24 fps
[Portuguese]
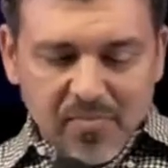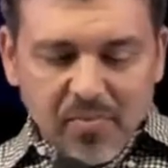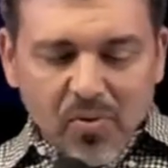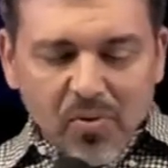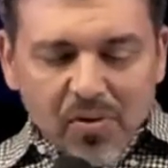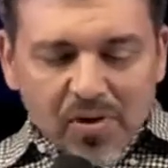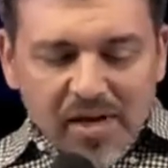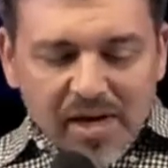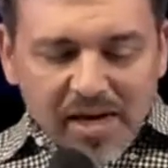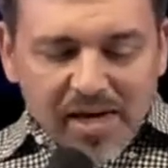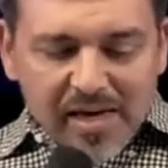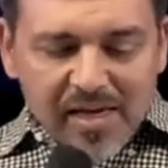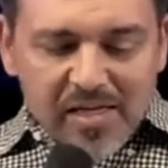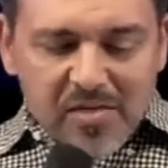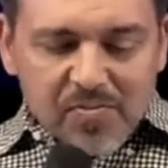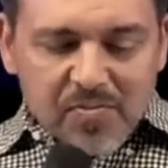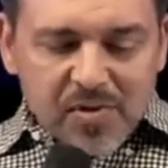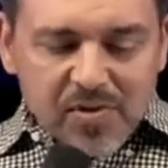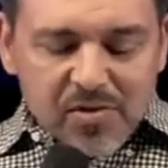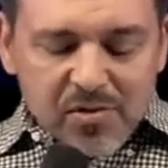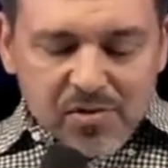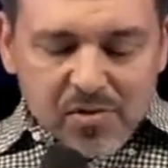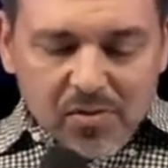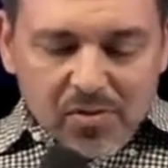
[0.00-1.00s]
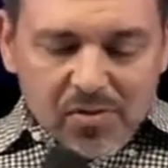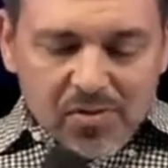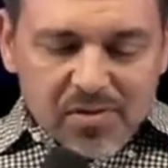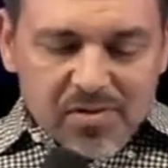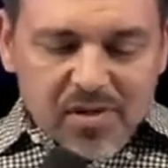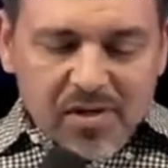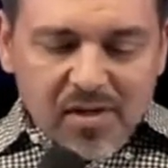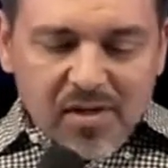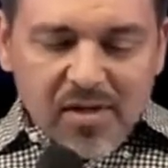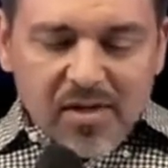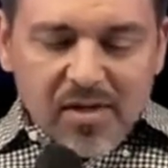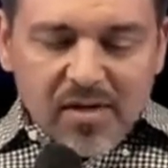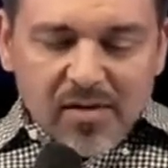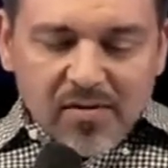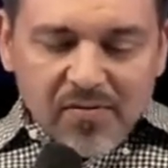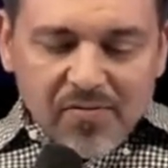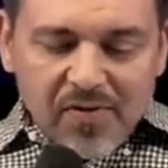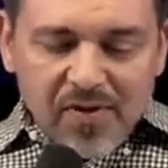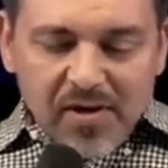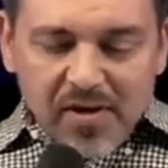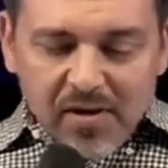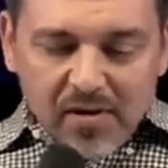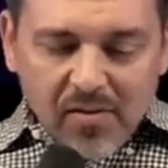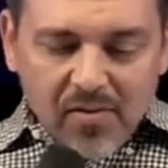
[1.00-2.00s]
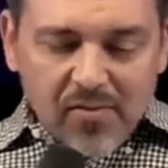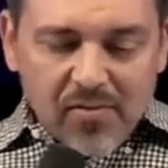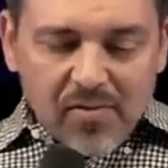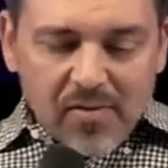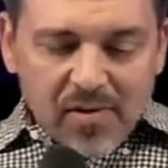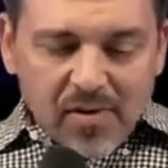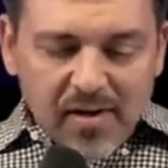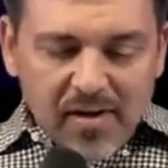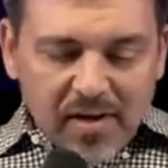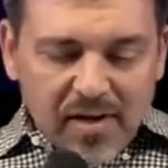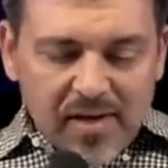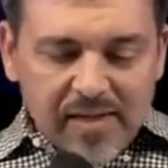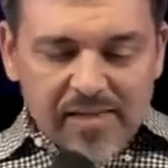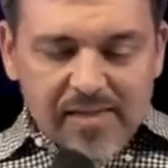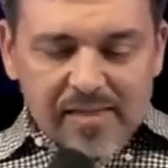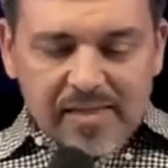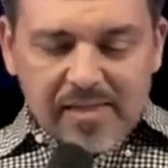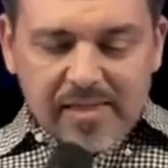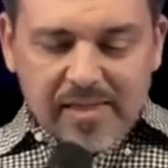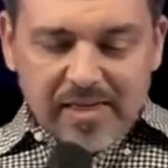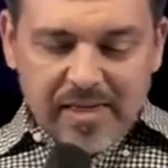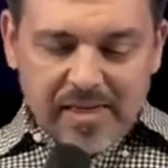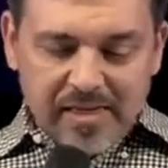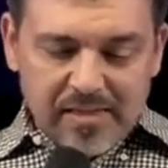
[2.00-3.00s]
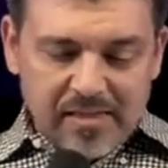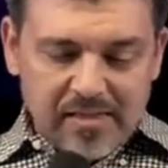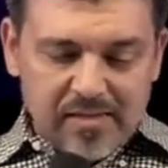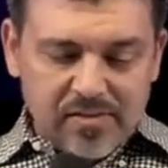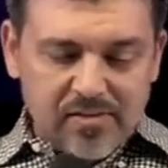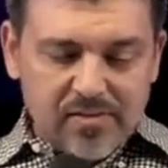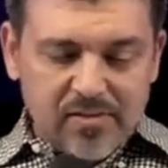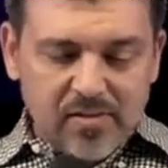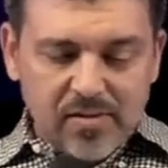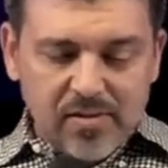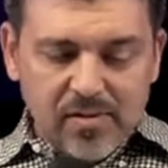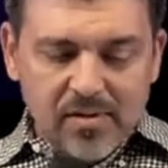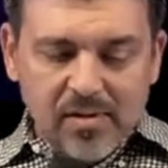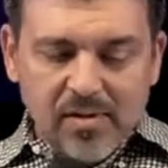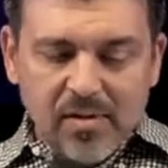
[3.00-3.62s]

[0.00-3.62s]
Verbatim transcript: Né? Por que, que as pessoas ficam em silêncio?